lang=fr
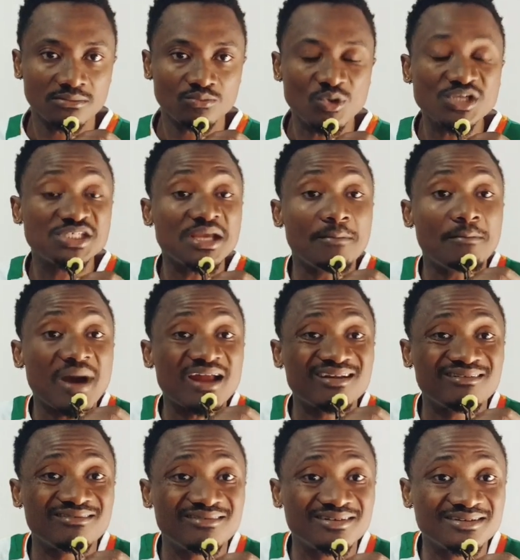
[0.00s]
Moi j'ai
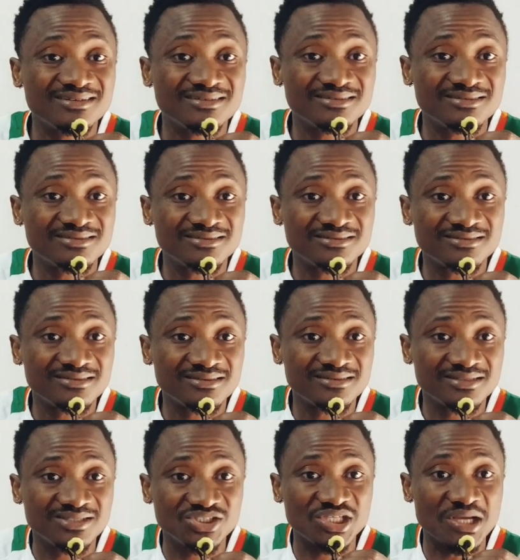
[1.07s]
mal.
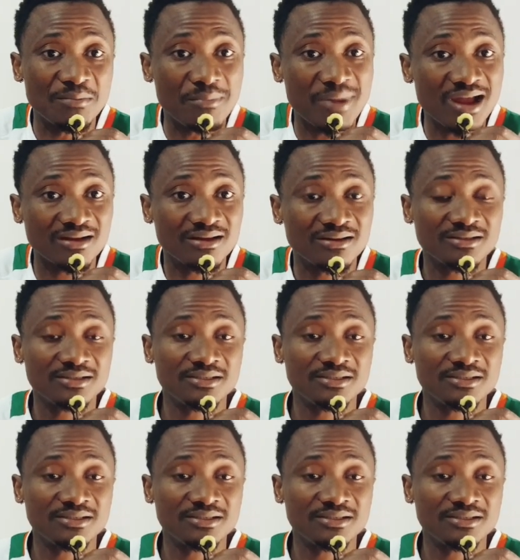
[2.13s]
J'ai mal.